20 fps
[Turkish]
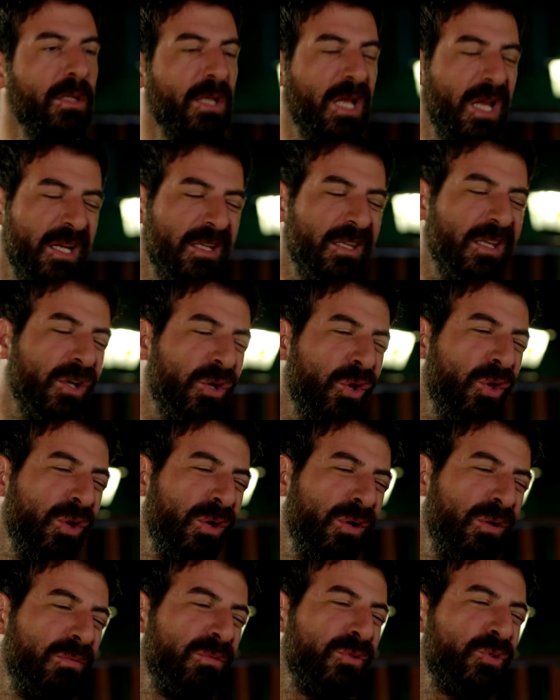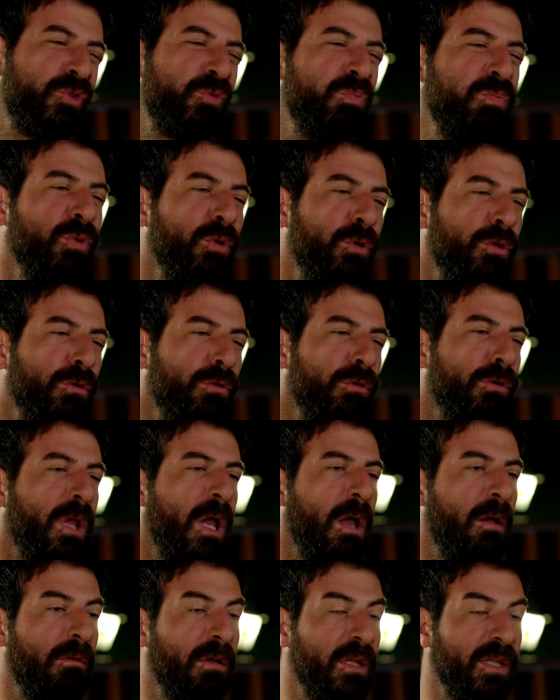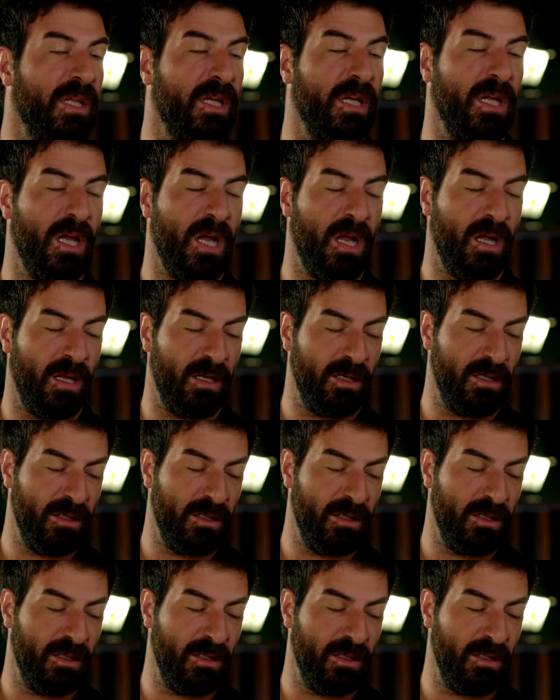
Nerede görülmüş bulutlu havada ya